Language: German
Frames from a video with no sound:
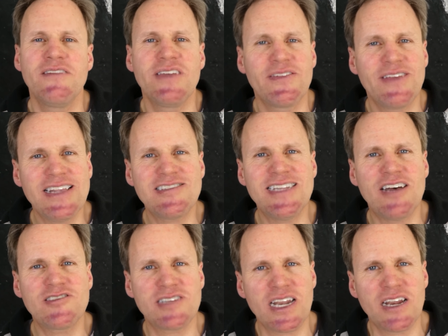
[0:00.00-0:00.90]
Wir wissen
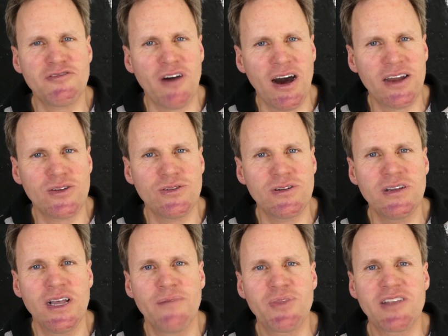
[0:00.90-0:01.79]
aus der Erfahrung,
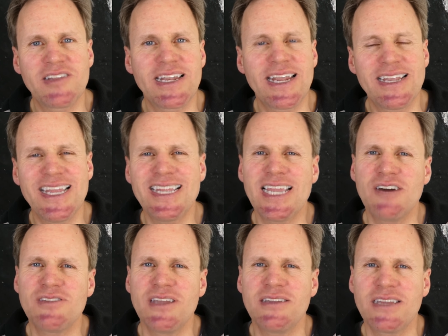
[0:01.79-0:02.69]
dass die Rendite
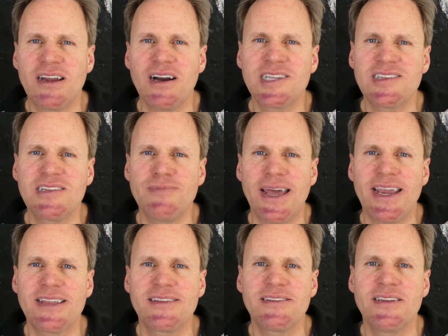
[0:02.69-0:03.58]
an den
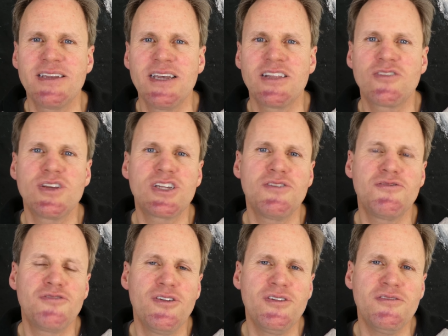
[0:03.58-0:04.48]
Aktienmärkten zwischen
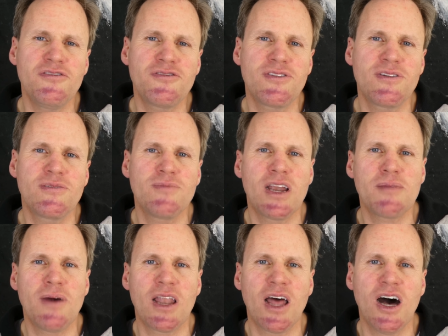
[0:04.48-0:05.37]
5,
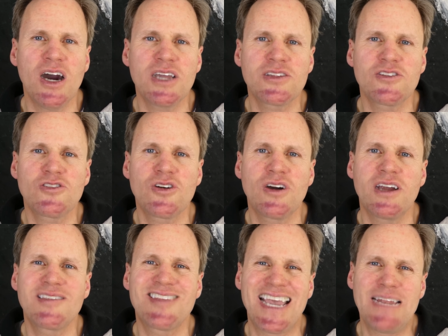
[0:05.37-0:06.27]
manchmal 8,
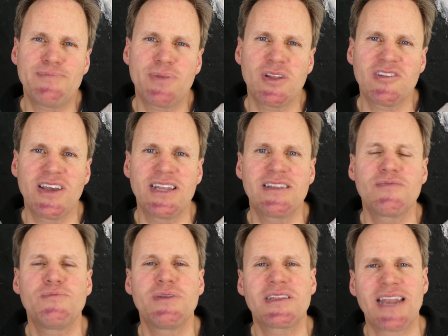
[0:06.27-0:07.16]
sogar 10
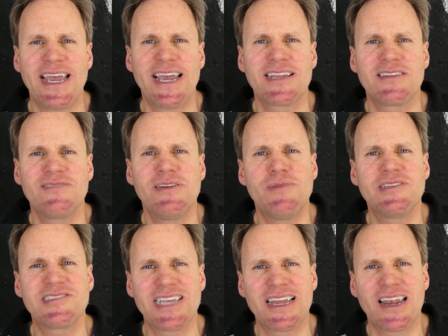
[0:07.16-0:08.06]
Prozent beträgt, wenn man
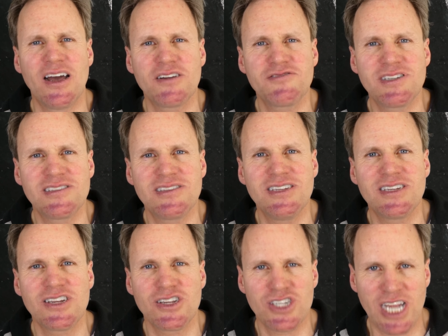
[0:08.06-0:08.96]
sehr
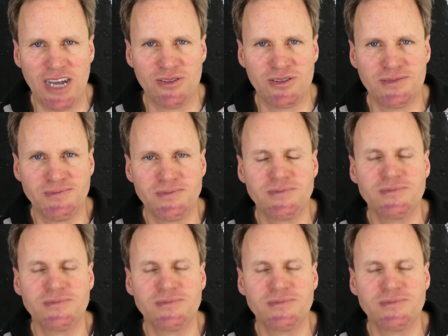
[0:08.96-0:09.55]
langfristig schaut.